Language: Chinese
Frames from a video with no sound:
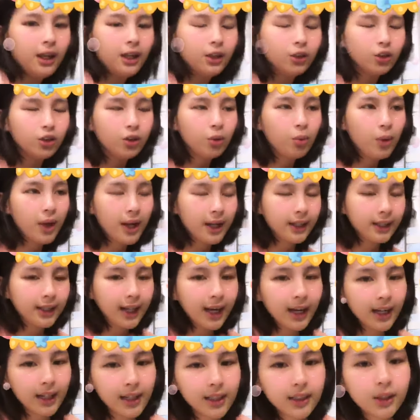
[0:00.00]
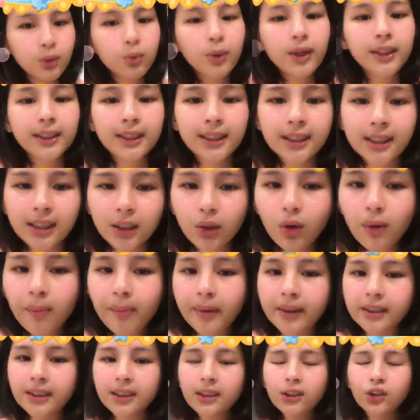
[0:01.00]
就是为当然也是为自己，因为
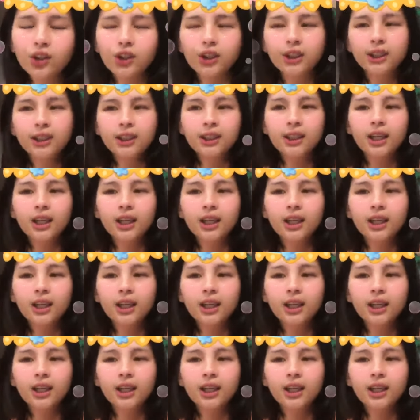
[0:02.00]
本身就是。